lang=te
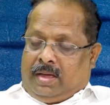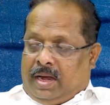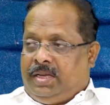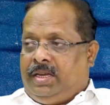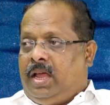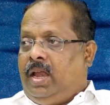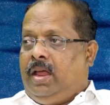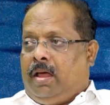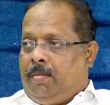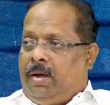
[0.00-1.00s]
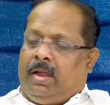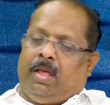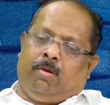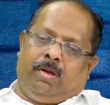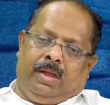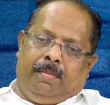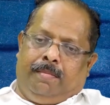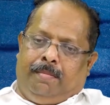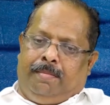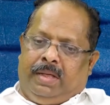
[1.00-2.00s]
క్రంచీ హనీ ఆల్మండ్ అదొకటి
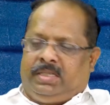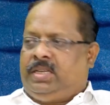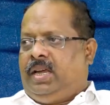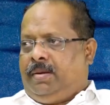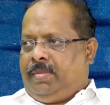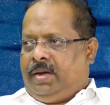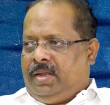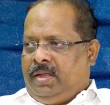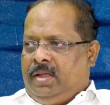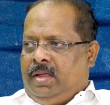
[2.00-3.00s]
బెస్ట్ ఐటమ్ అండి